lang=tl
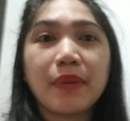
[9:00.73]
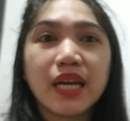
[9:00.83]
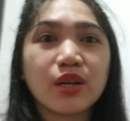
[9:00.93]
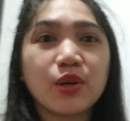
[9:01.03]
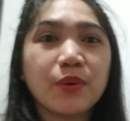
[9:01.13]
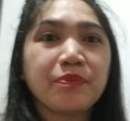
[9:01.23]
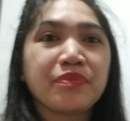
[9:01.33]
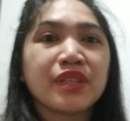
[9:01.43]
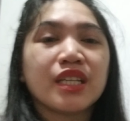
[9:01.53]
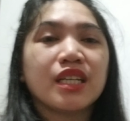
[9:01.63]
Pero,
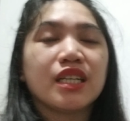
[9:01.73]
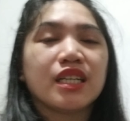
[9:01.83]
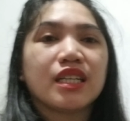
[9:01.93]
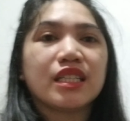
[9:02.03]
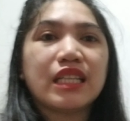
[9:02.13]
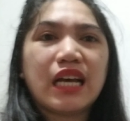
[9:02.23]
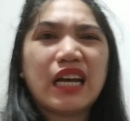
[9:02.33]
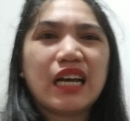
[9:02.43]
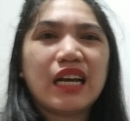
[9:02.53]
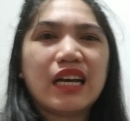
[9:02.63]
na,
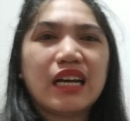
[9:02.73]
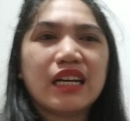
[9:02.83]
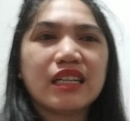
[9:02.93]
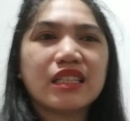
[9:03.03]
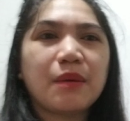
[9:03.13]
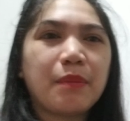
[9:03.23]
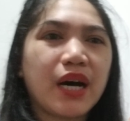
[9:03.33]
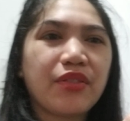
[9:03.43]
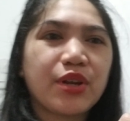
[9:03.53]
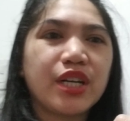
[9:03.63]

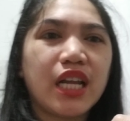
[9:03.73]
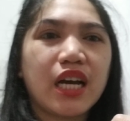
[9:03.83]
na-bother